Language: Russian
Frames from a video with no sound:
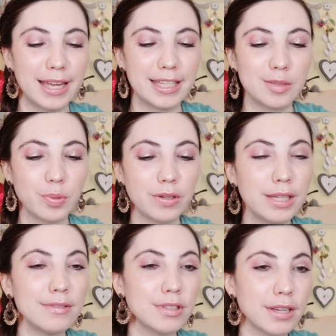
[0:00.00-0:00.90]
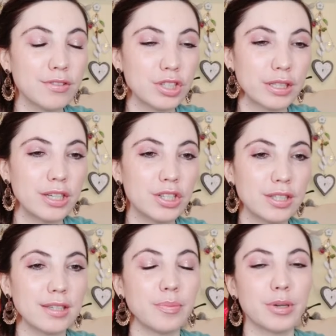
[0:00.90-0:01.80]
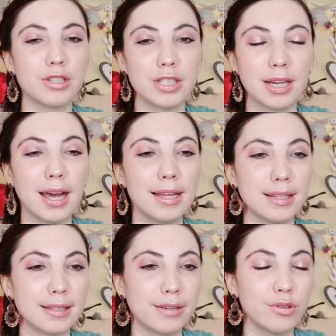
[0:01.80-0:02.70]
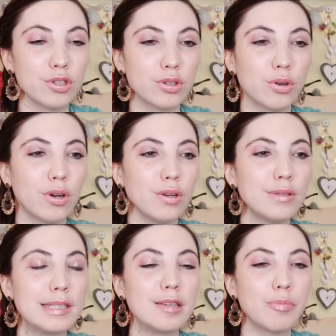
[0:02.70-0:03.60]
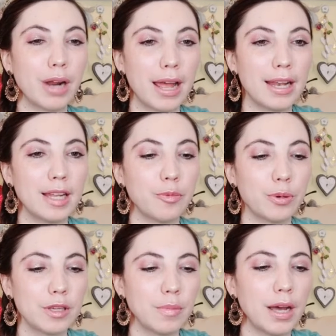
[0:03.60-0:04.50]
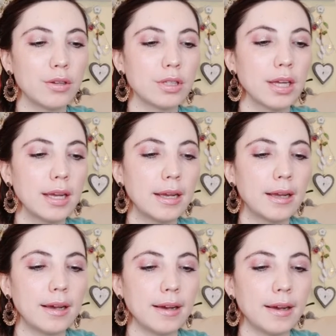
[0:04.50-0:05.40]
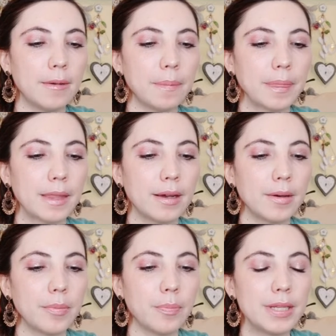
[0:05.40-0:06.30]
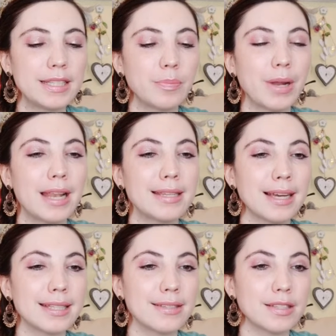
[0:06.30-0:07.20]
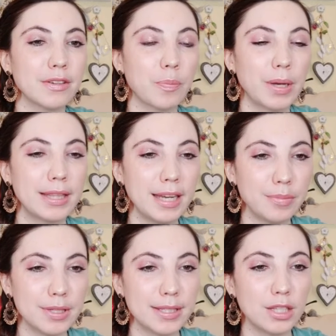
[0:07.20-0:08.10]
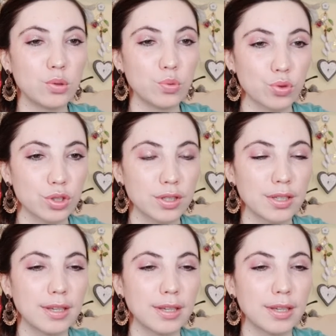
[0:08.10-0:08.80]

Несправедливость вся в человечестве проистекает от того, что люди неправильно понимают, Эм, э, принцип реализации своих потребностей и нужд.